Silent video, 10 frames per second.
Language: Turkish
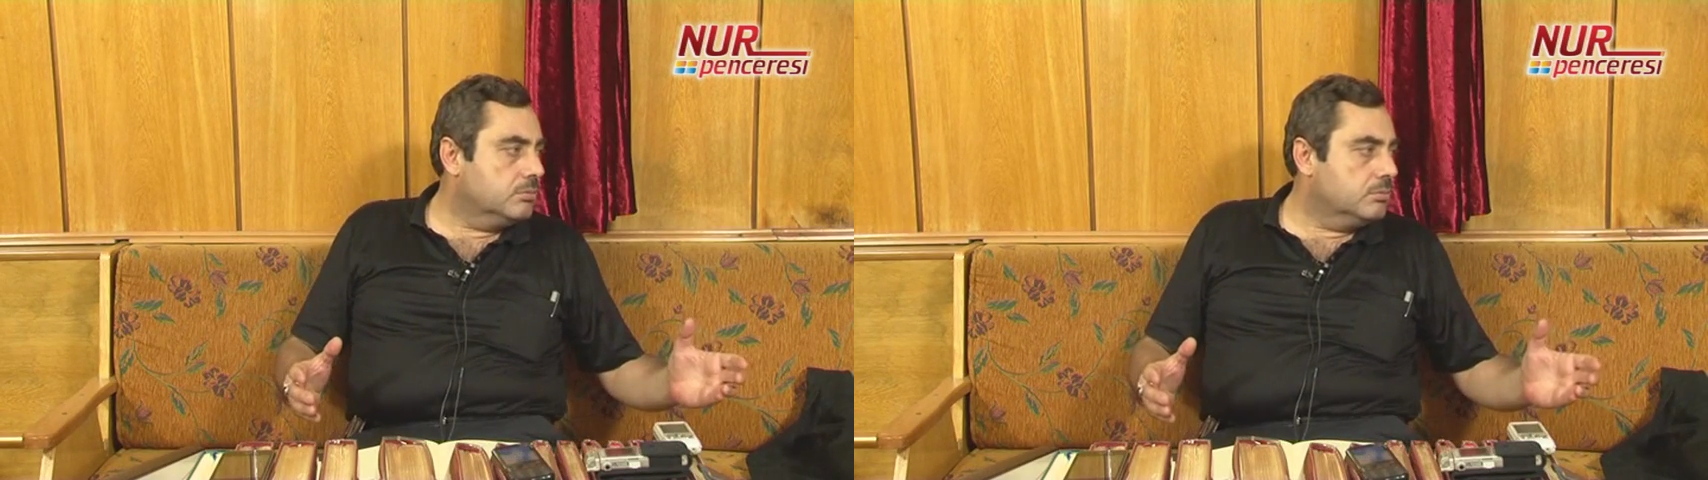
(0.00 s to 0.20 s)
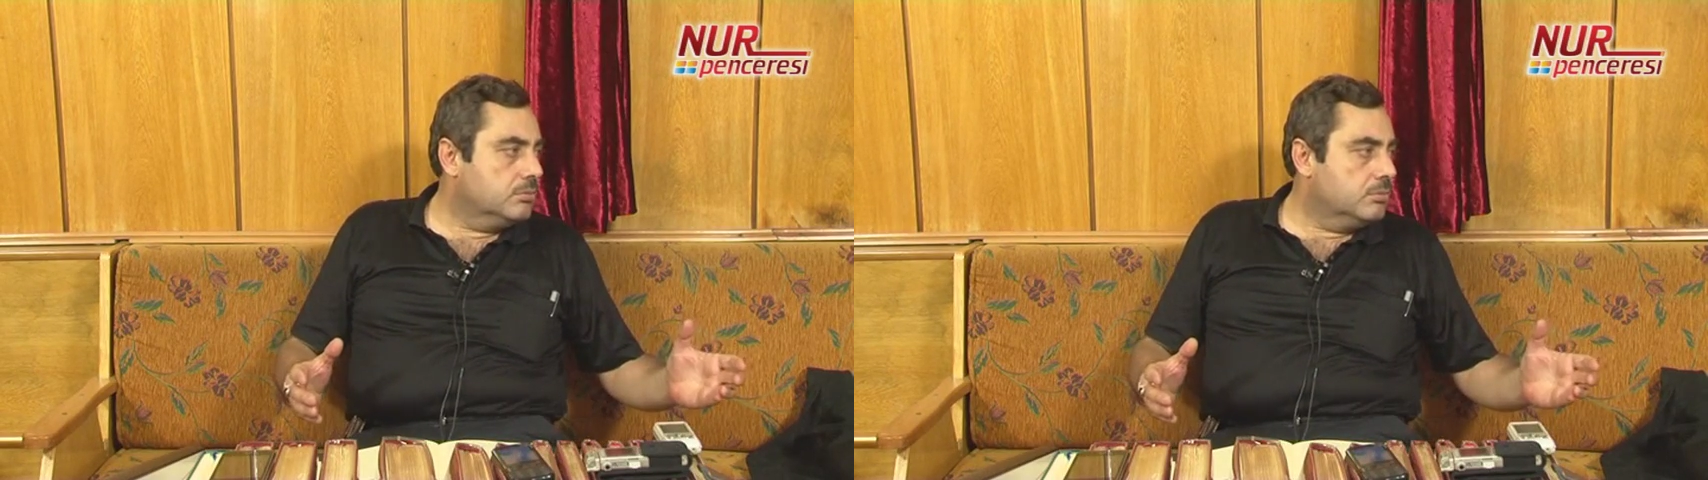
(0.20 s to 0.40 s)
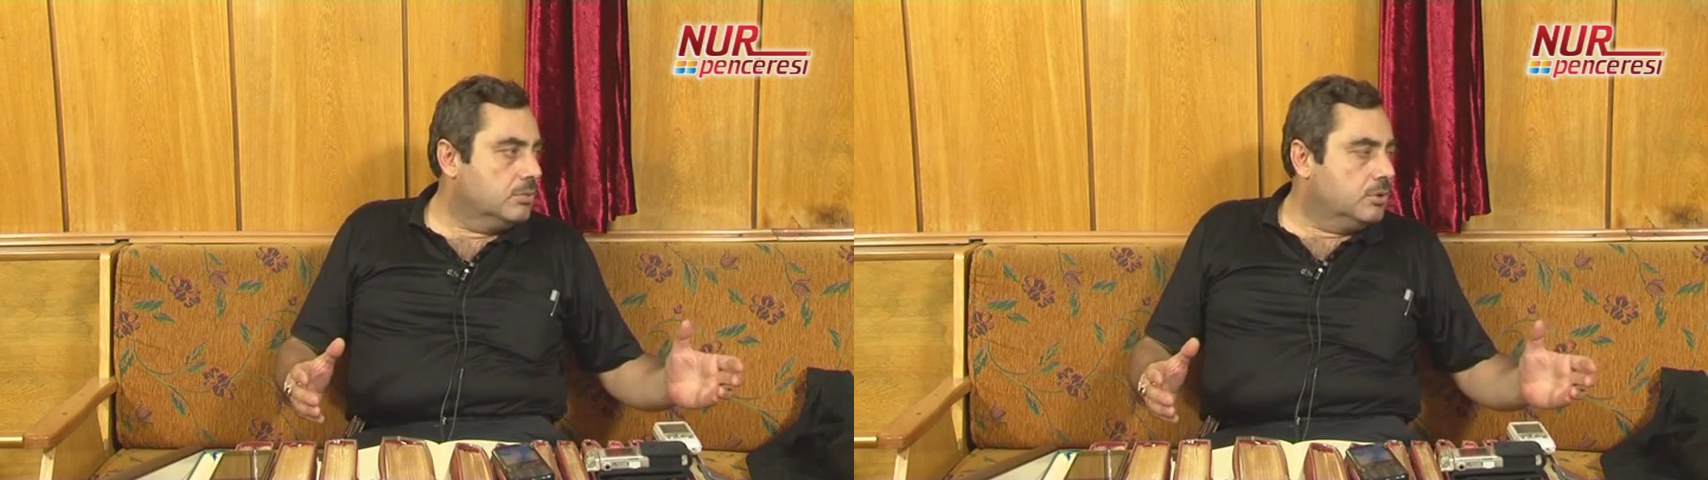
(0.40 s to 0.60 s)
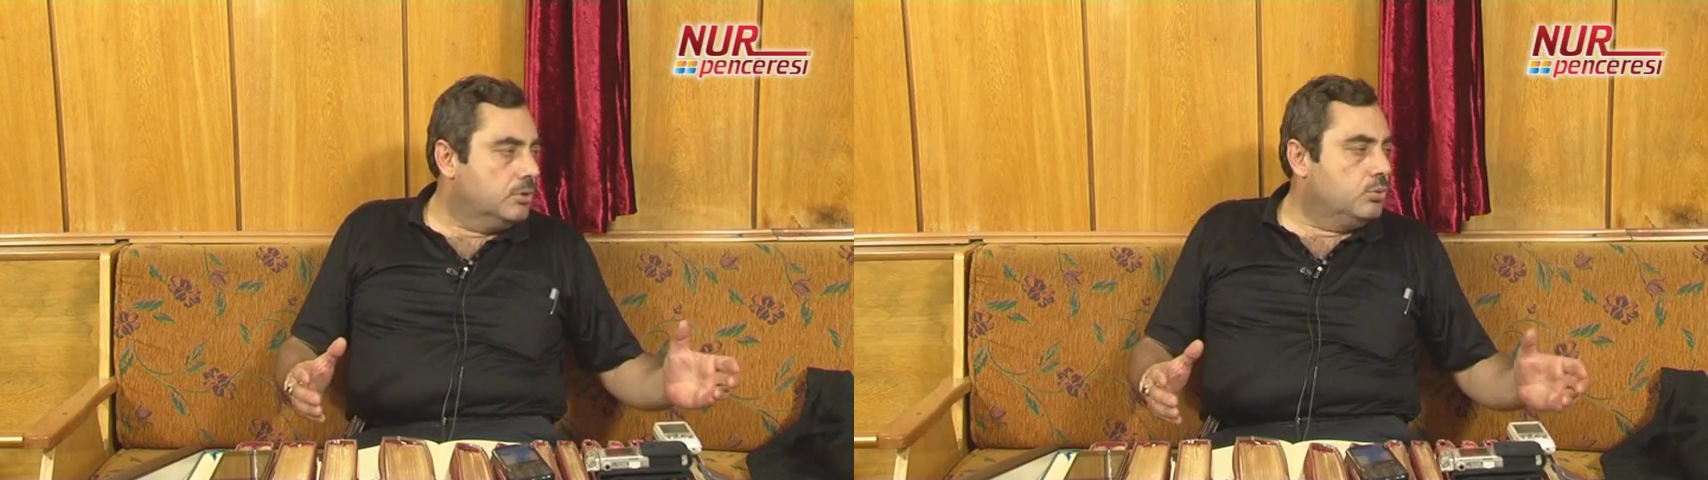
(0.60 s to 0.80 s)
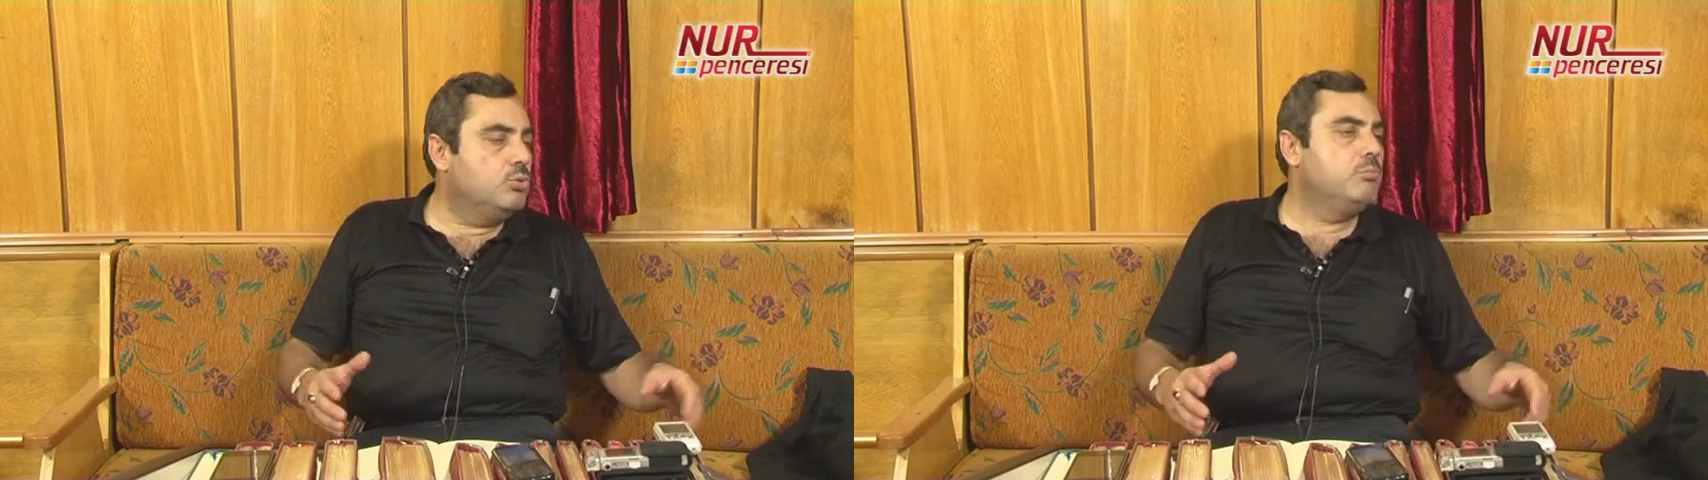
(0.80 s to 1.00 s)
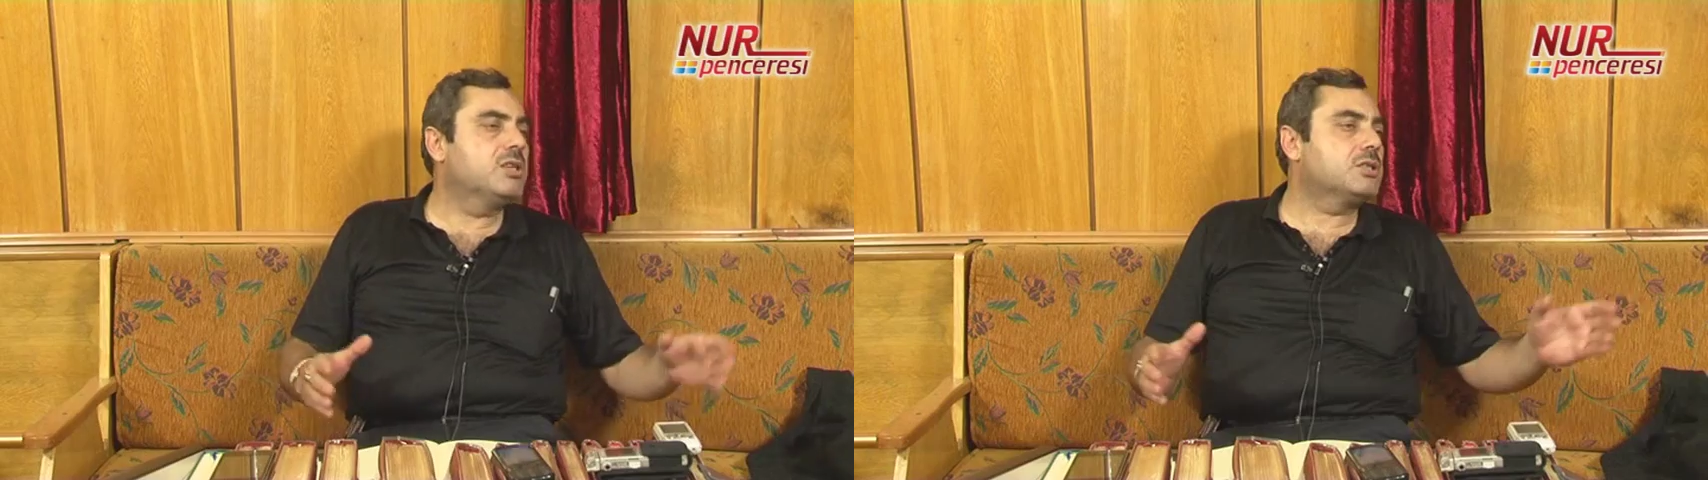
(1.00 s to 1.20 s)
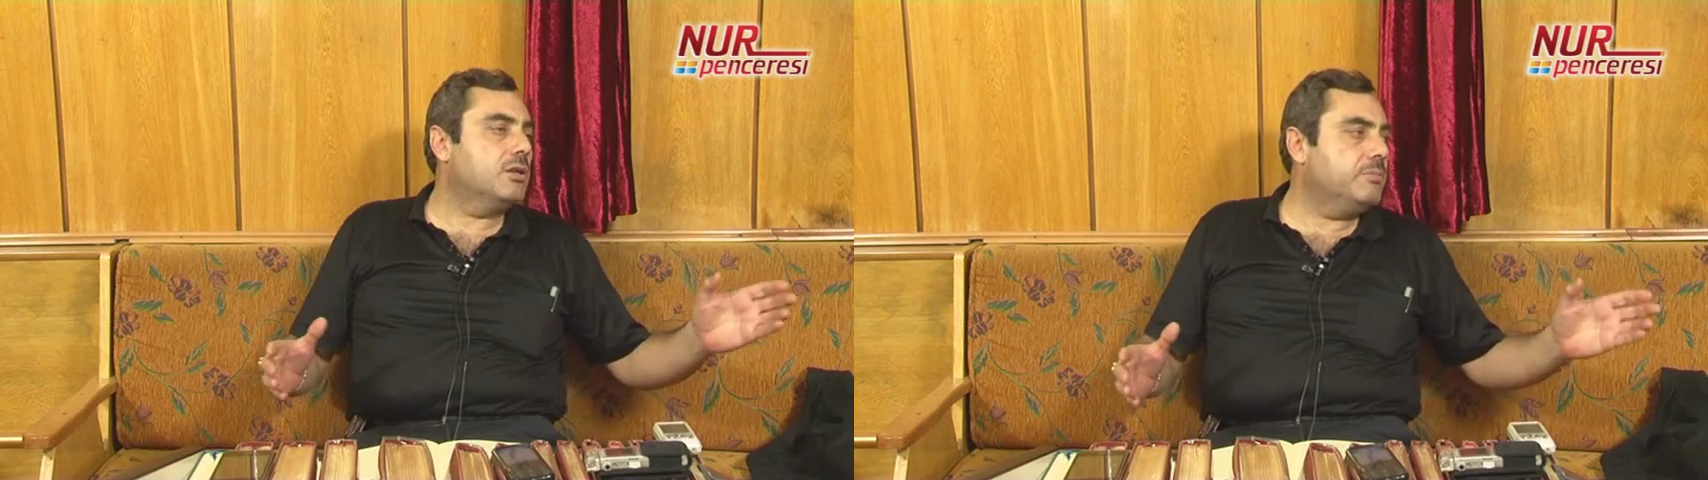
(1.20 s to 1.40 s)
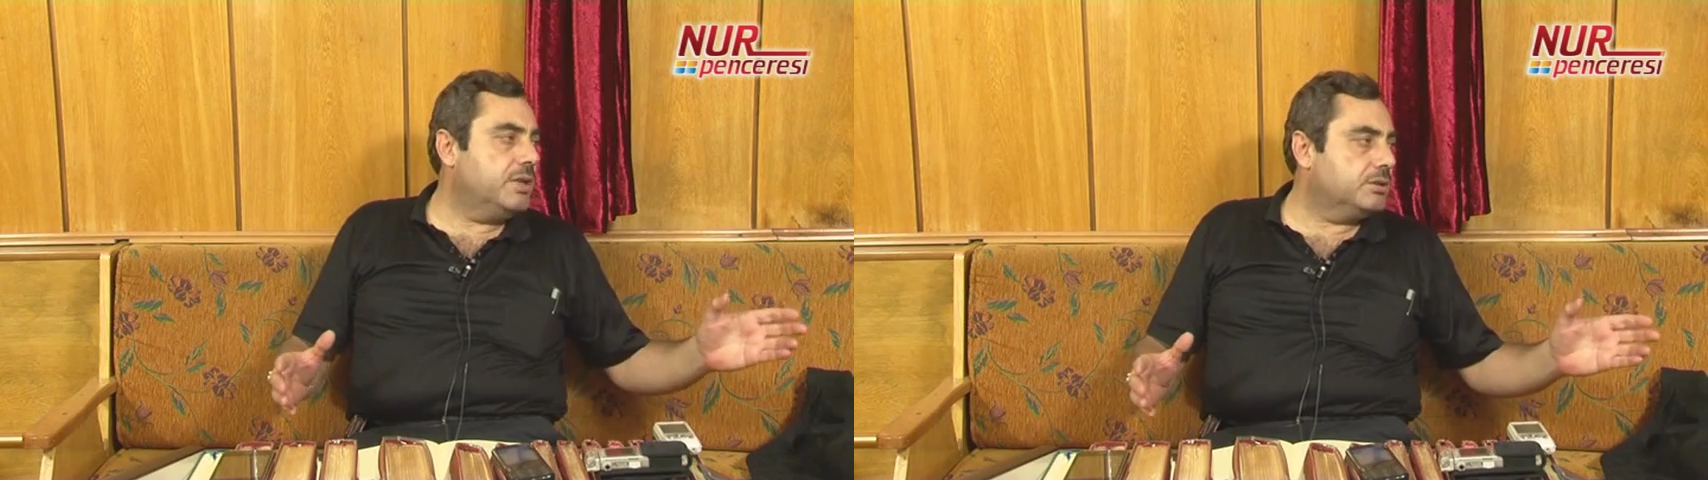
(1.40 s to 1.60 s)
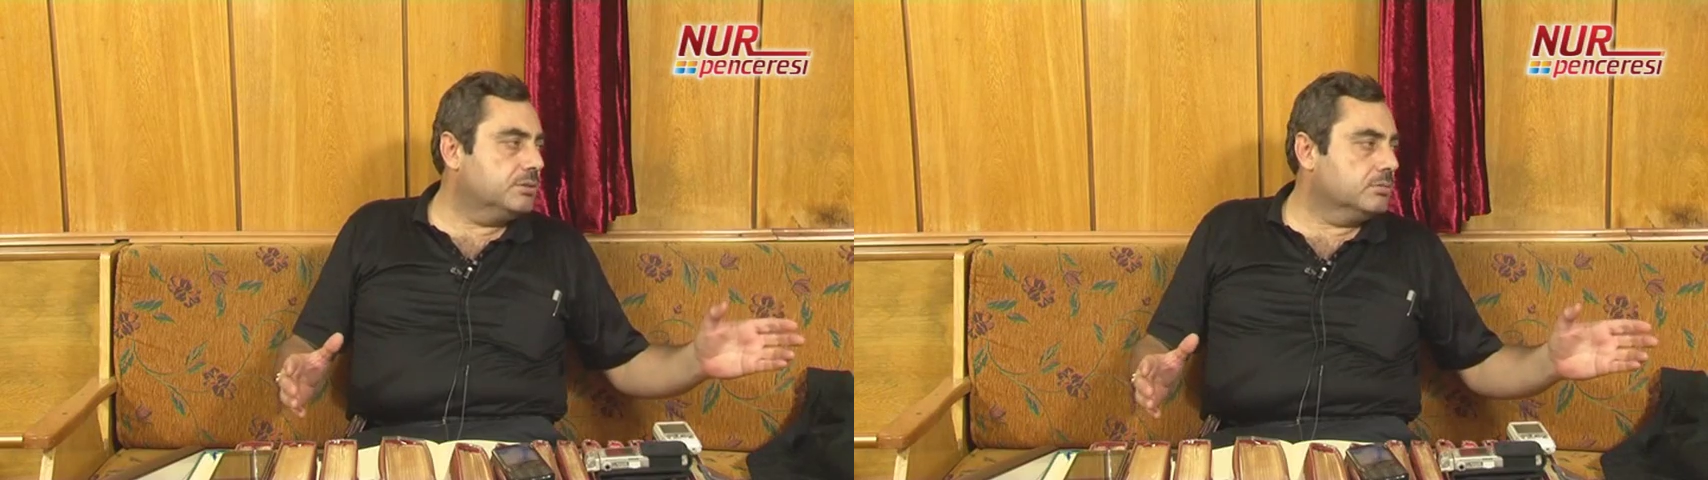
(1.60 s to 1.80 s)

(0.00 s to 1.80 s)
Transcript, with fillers: ümmetleri Ümmet serbest.